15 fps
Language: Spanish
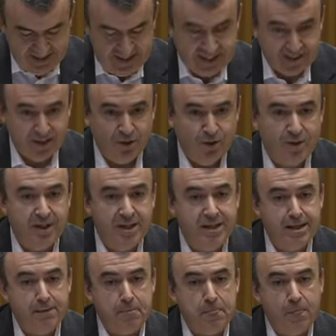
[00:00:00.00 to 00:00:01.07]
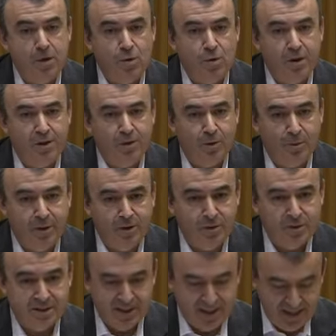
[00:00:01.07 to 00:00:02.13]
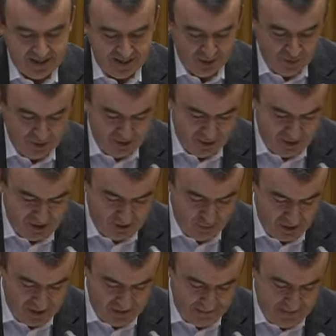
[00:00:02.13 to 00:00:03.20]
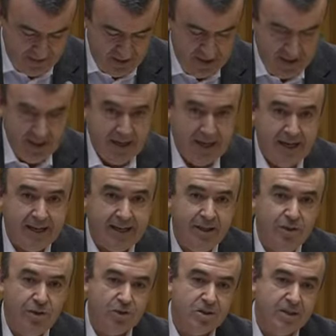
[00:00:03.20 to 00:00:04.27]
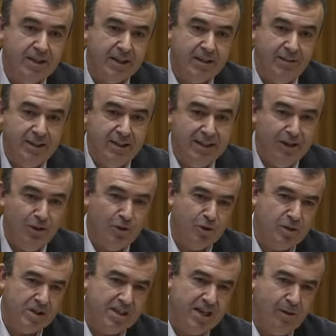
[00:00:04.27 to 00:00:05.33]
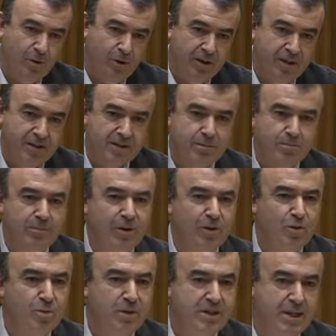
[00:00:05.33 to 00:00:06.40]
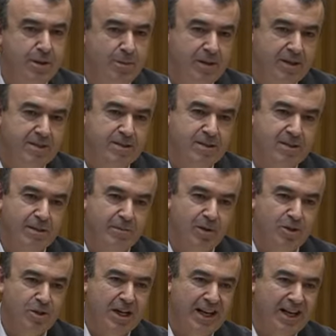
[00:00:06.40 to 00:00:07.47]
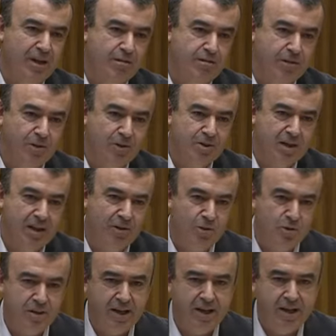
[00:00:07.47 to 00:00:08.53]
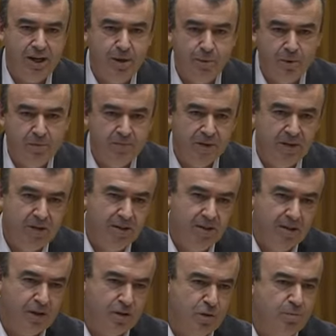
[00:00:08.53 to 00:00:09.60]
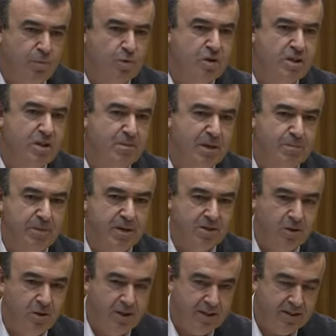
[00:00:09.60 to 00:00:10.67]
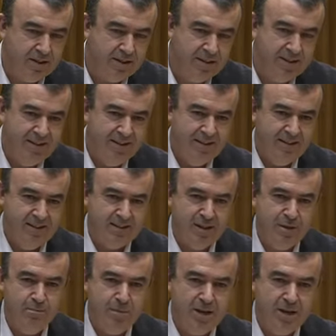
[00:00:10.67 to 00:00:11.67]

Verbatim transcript: de las que yo tenía cuando vino esta situación actual, a aquellos que trabajan en otros eslabones menos visibles y menos agradecidos de la industria del libro, que son muchísimas personas, desde